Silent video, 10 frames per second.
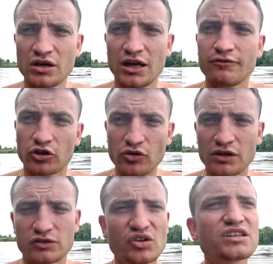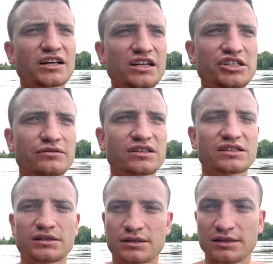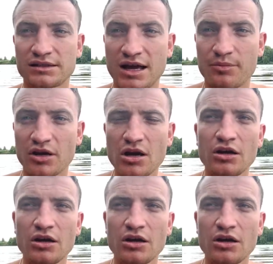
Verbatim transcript: И в итоге все заканчивается слезами.